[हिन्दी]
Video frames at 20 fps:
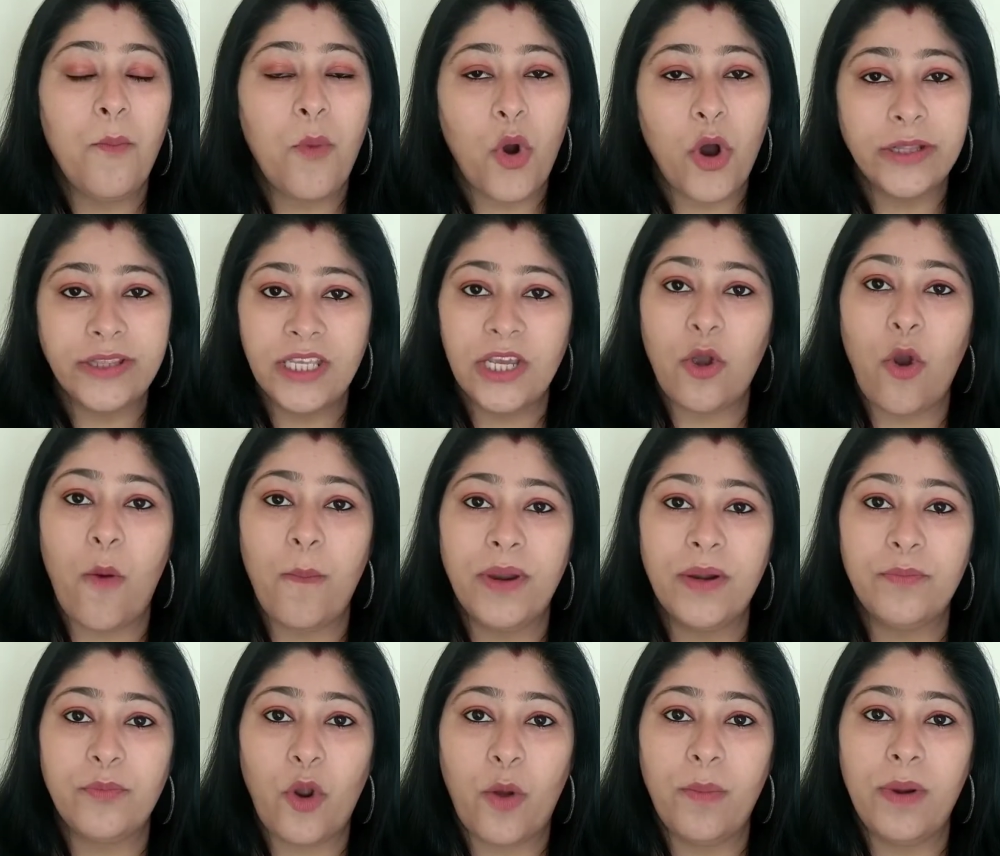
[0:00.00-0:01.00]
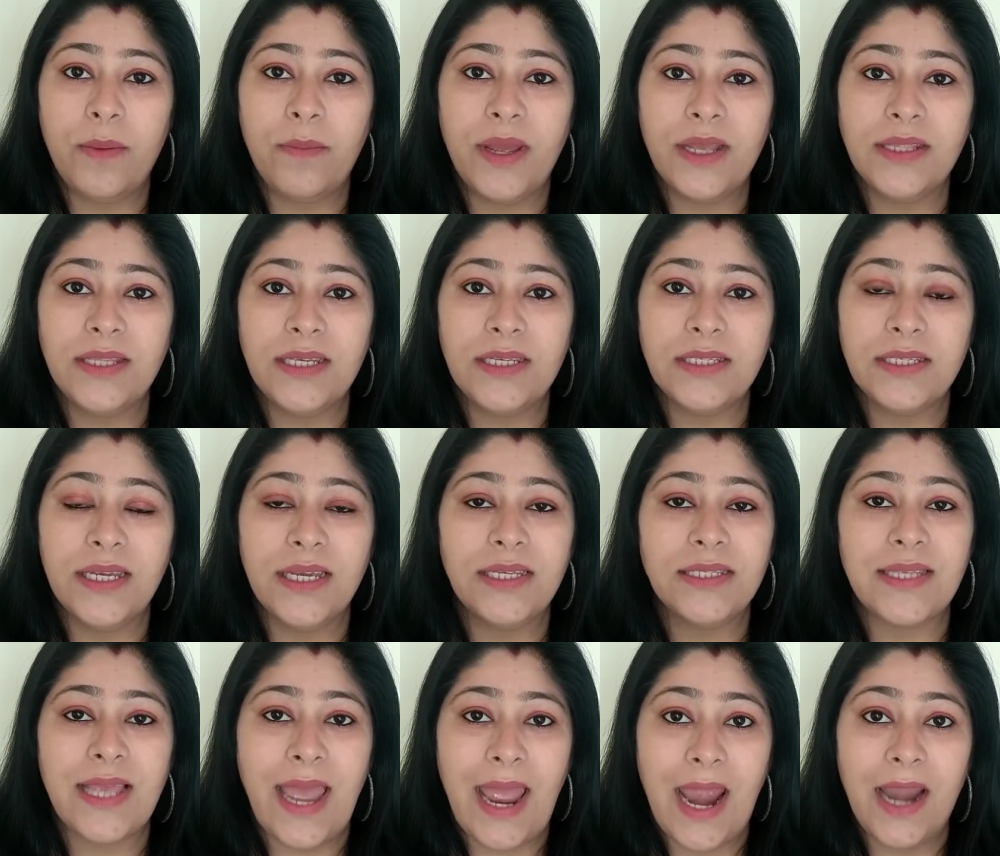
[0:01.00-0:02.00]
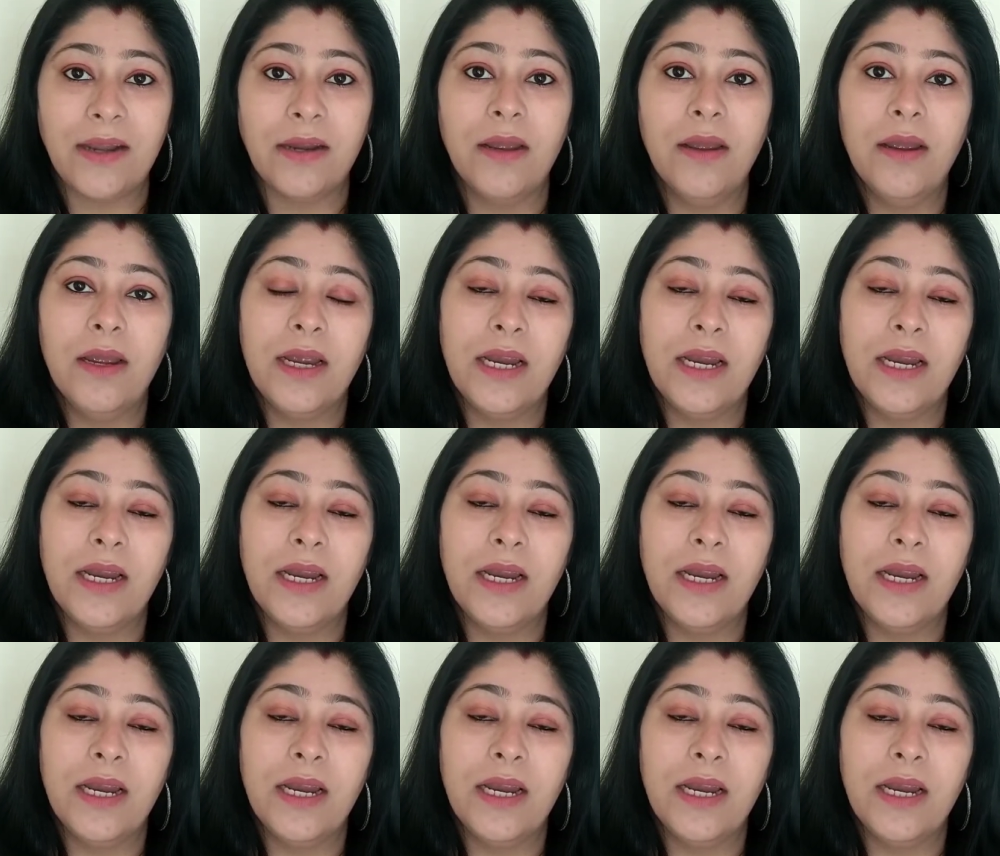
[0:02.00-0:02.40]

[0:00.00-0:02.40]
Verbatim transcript: बहुत ही कॉमन प्रॉब्लम है दीज डेज एंड